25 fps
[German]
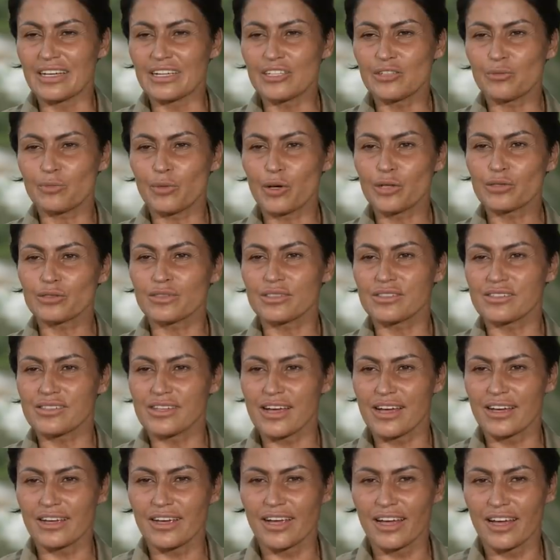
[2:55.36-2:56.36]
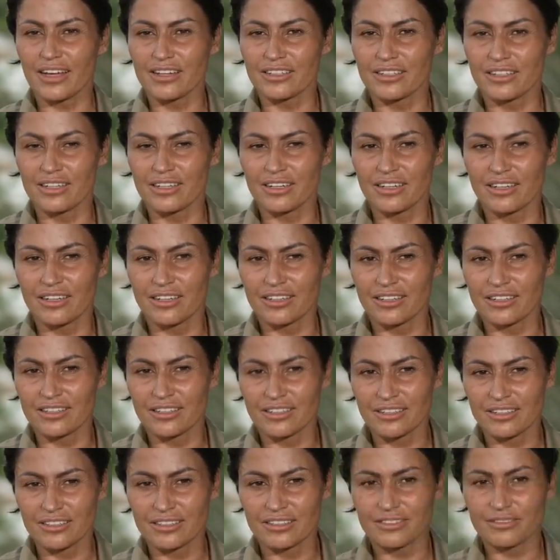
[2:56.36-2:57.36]
Ich mochte sehr
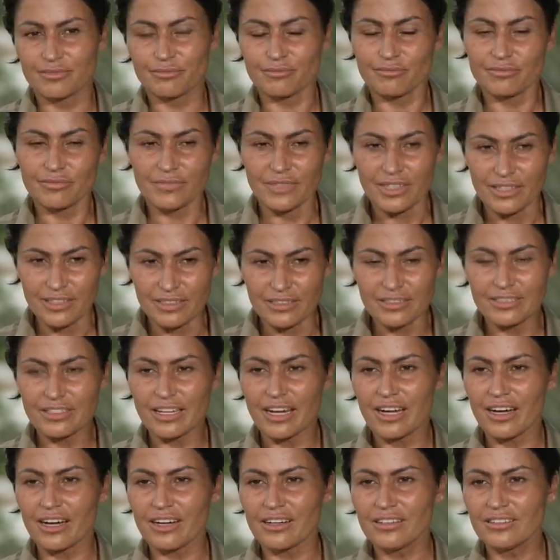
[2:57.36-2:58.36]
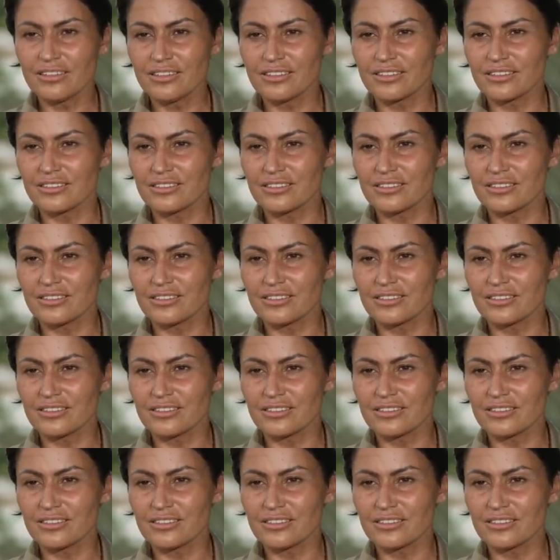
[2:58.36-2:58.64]
gerne äh, Linda,